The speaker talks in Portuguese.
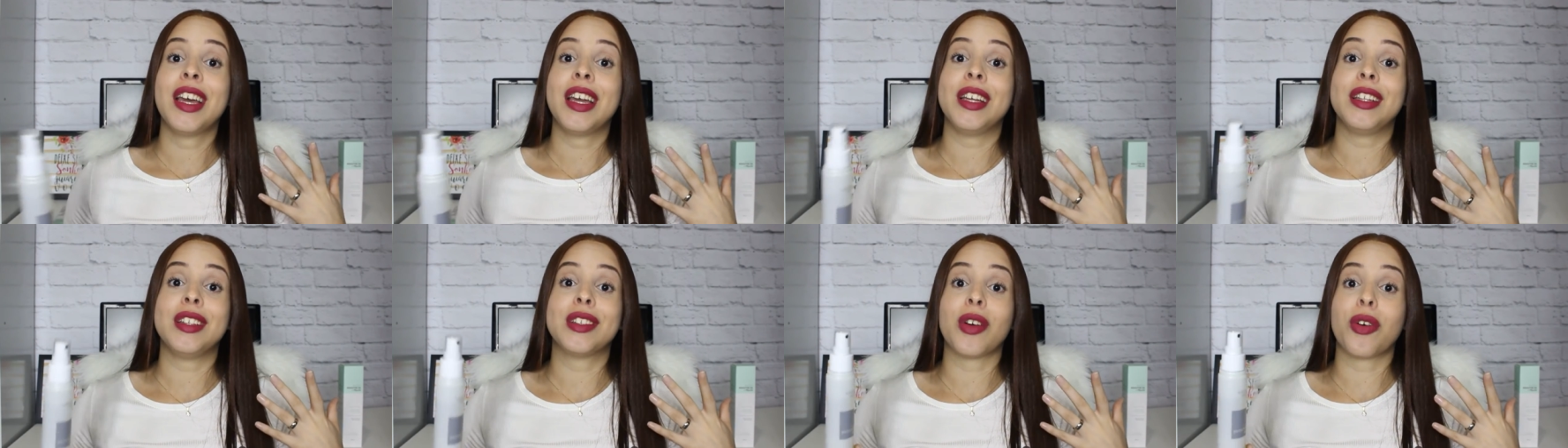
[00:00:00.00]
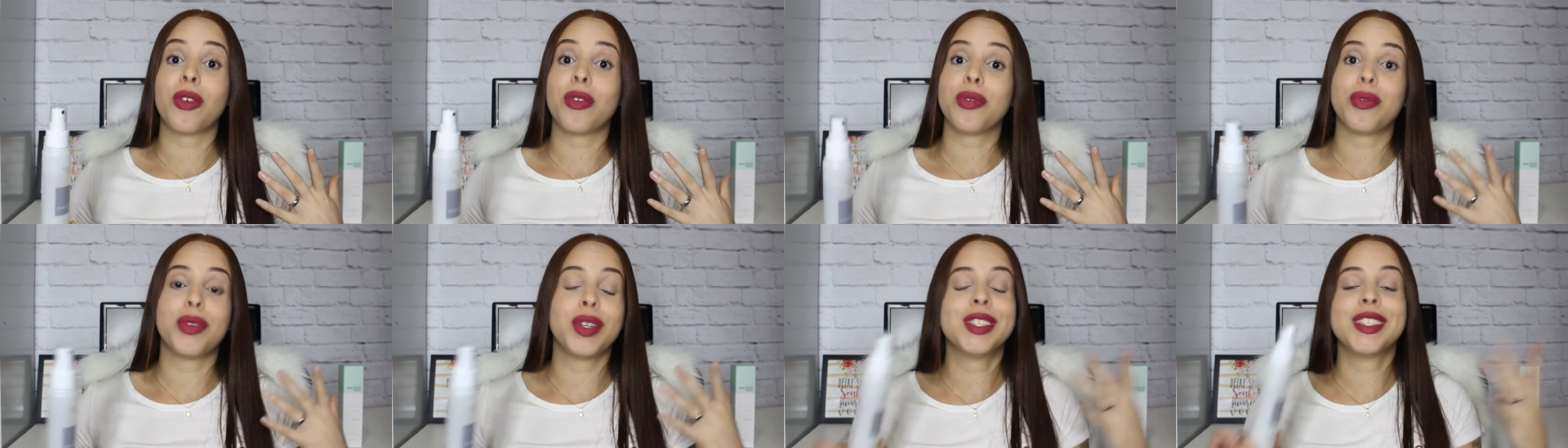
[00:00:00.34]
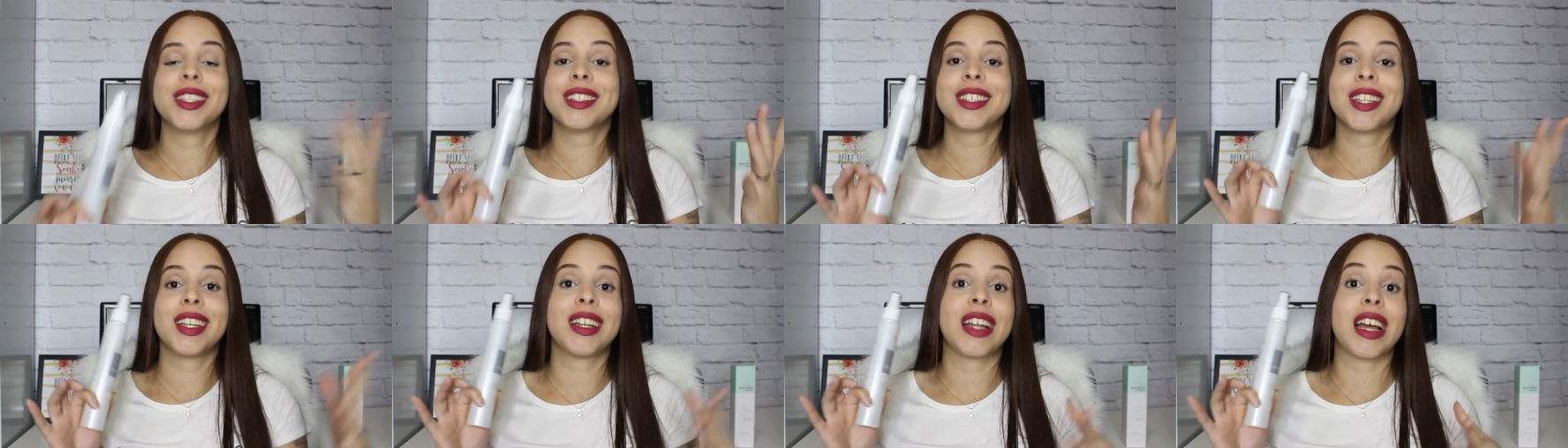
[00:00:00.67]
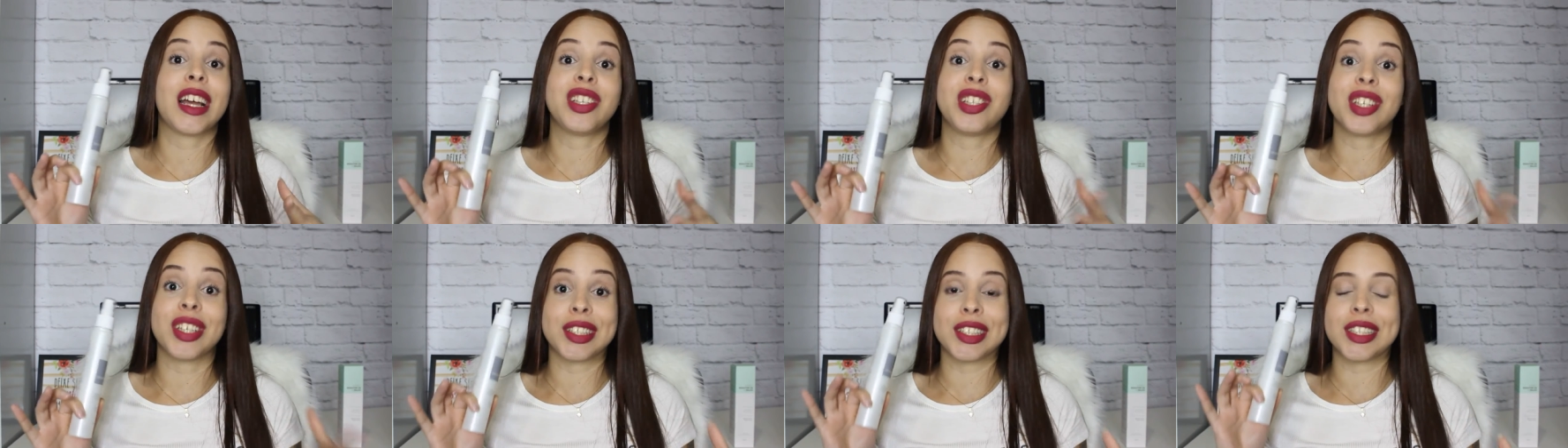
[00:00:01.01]
Então, eu fiz esse
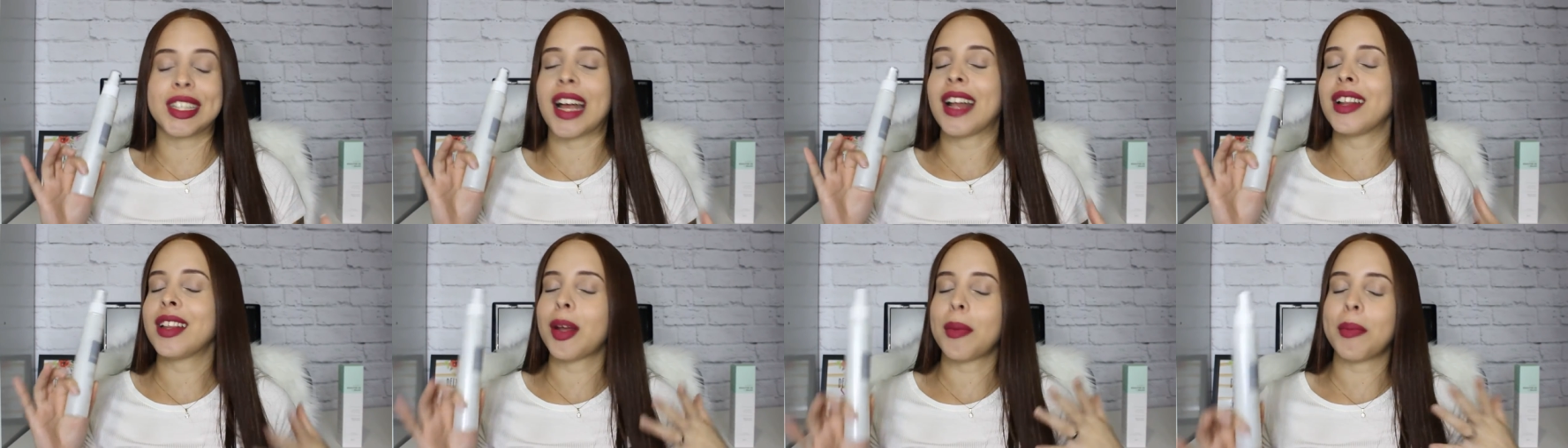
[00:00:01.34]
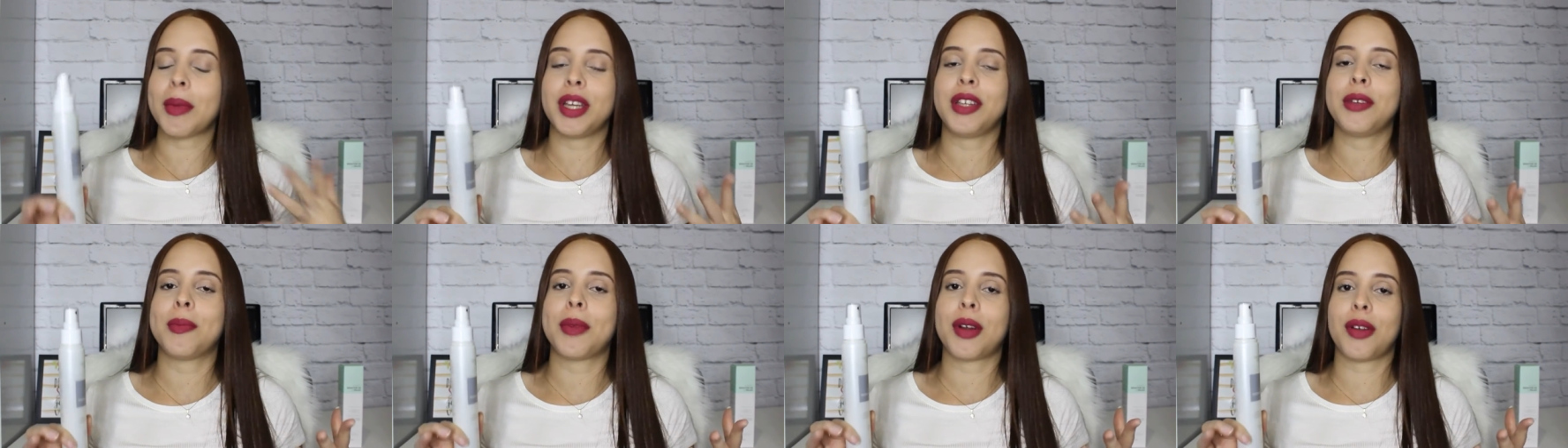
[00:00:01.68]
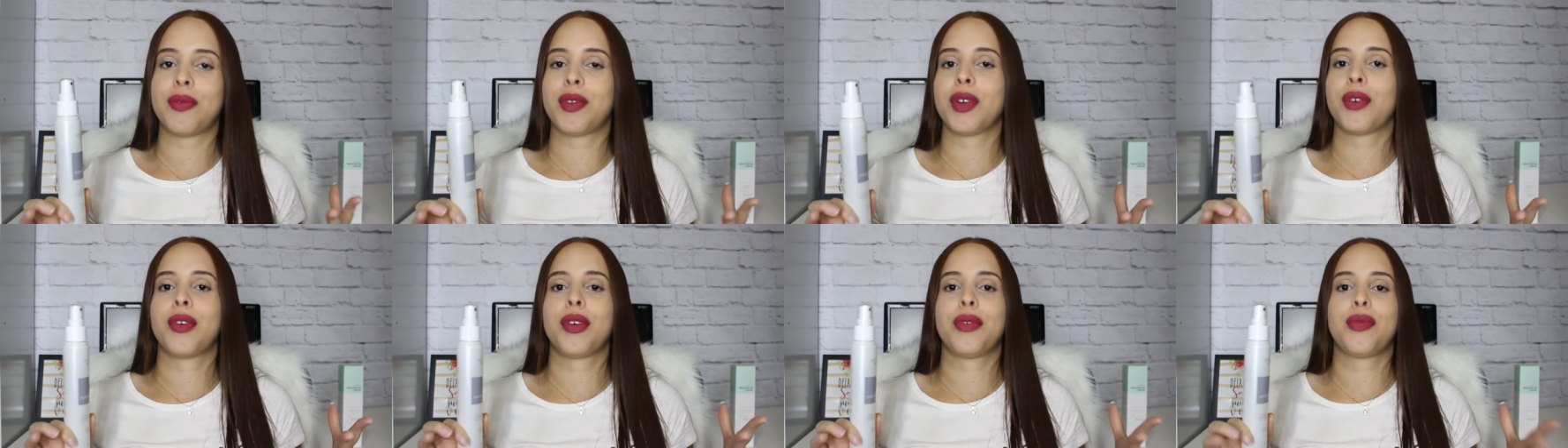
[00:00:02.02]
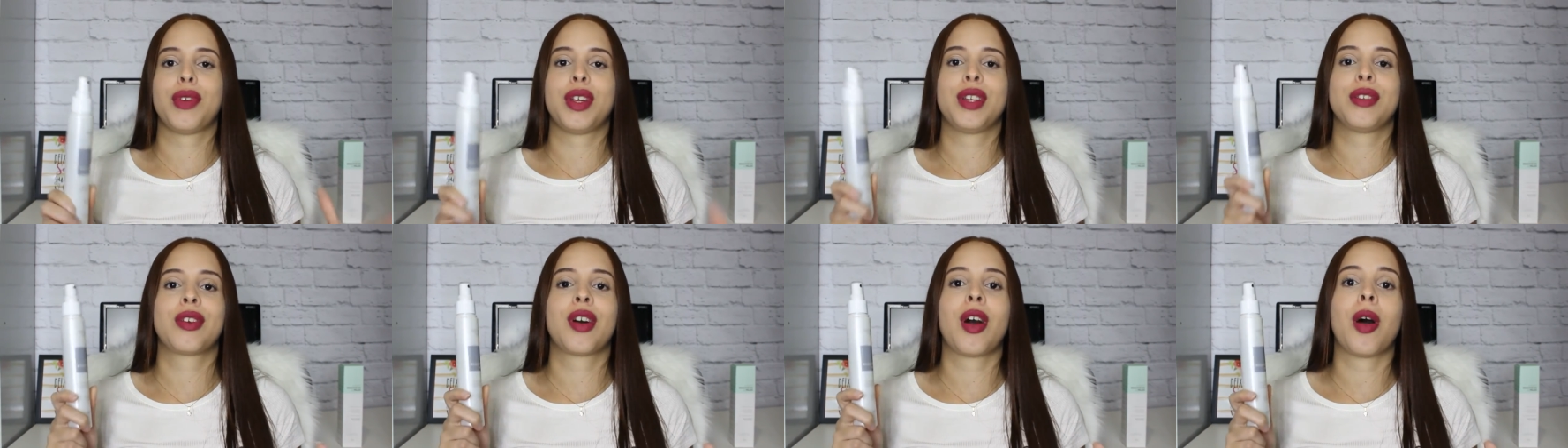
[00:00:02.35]
teste exatamente para ver o
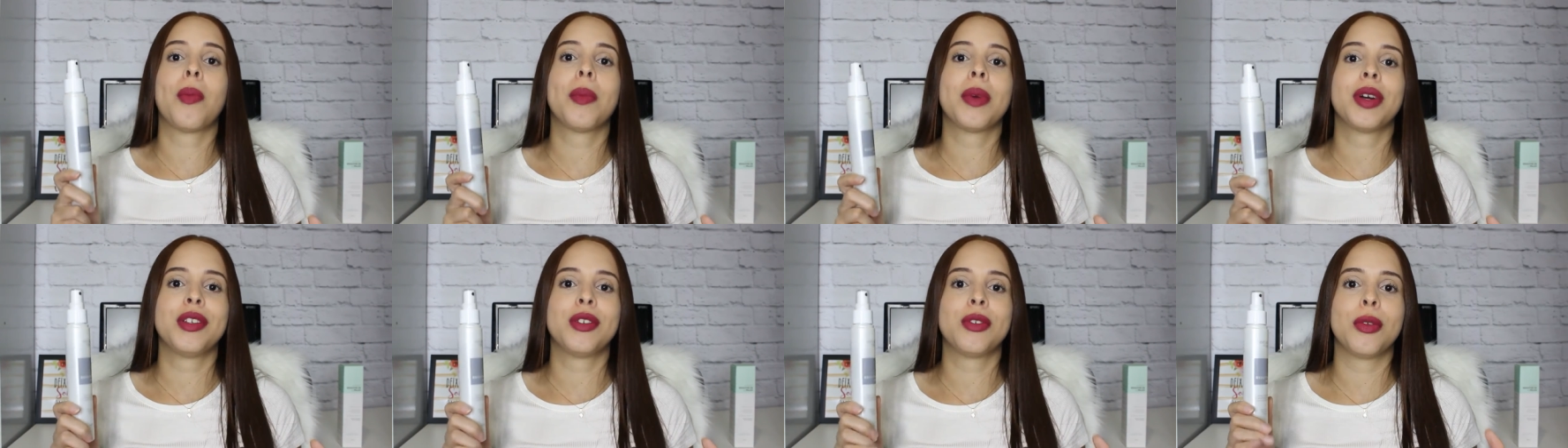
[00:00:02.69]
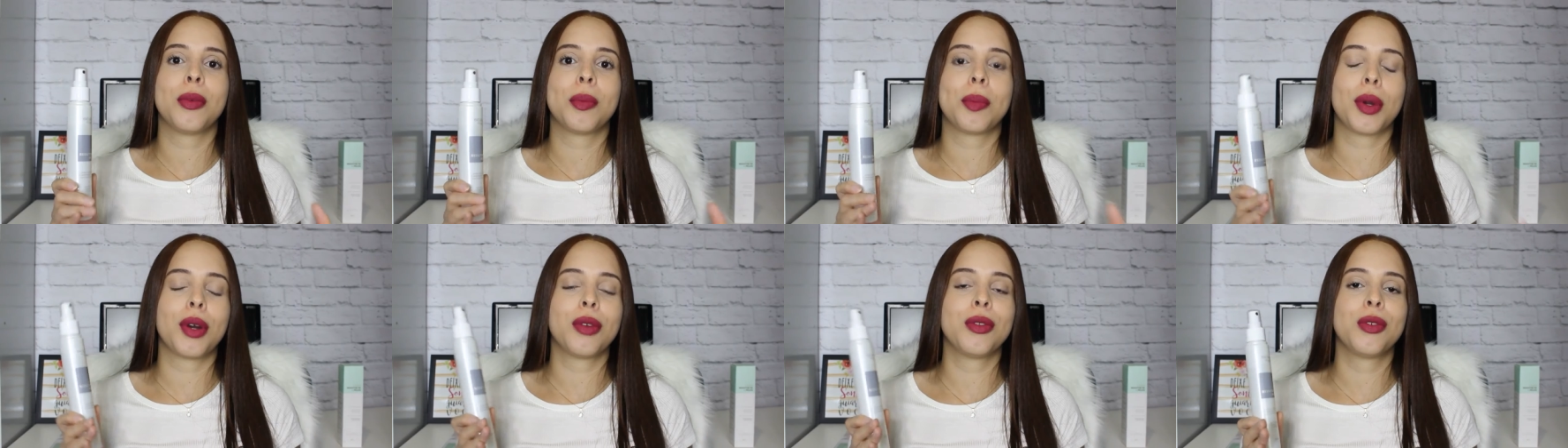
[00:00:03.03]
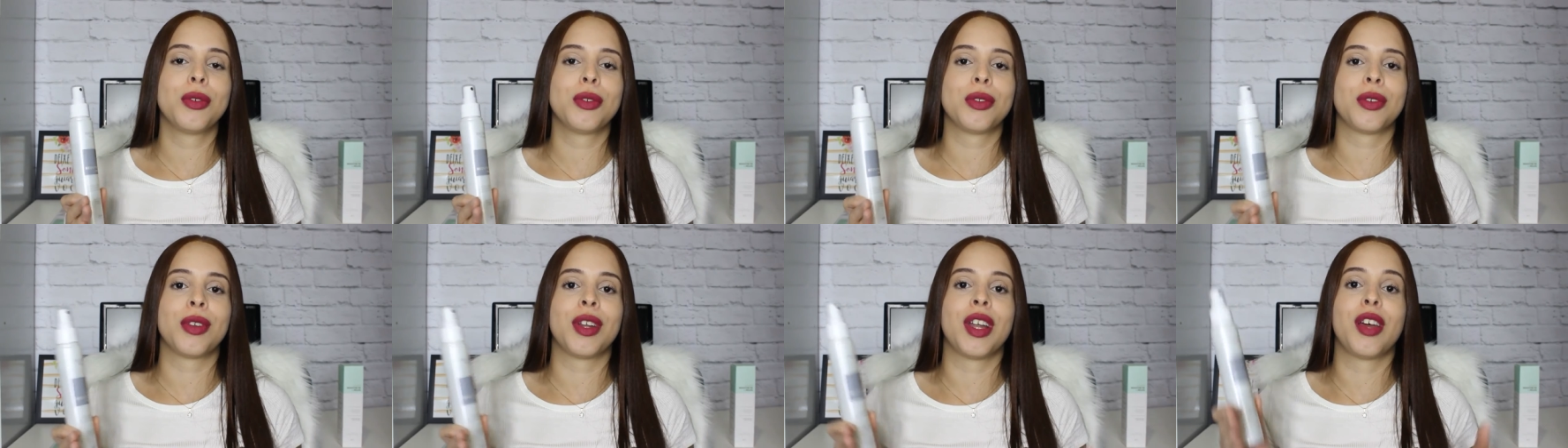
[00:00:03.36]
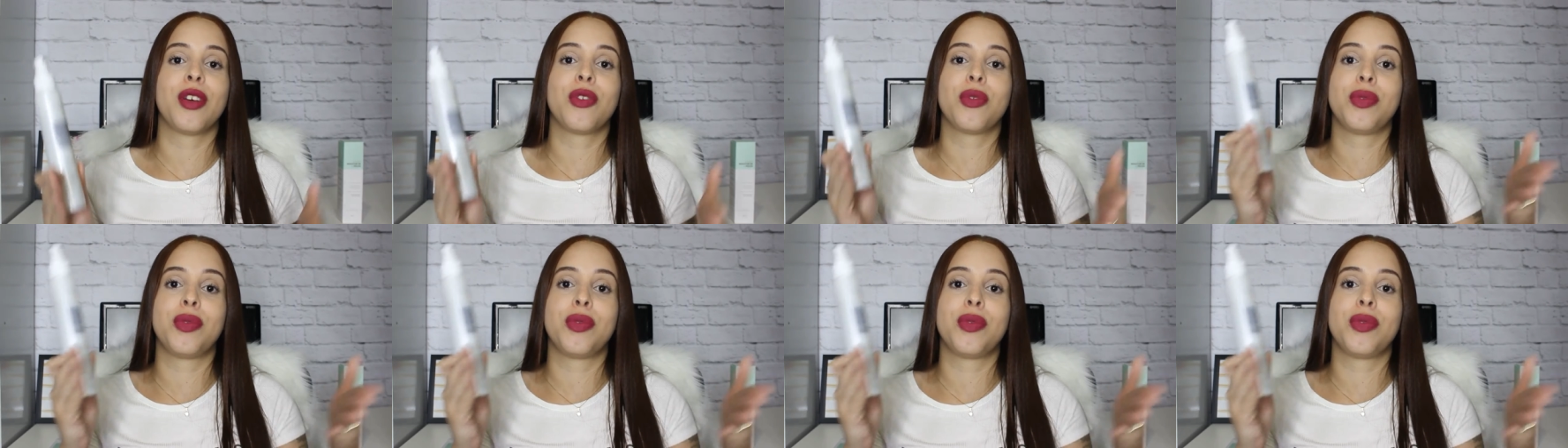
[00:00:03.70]
efeito calmante do produto, né?